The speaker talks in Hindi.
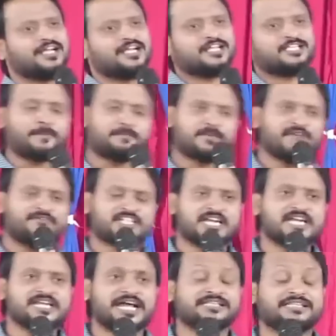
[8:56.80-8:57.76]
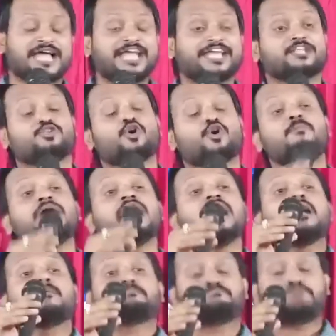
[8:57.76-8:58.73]
जबकि वचन कहता है कि तुम
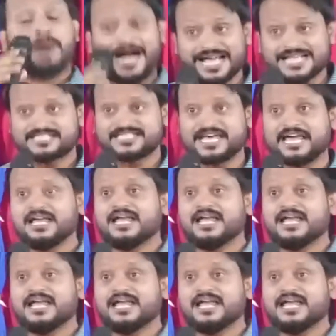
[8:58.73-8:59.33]
भय से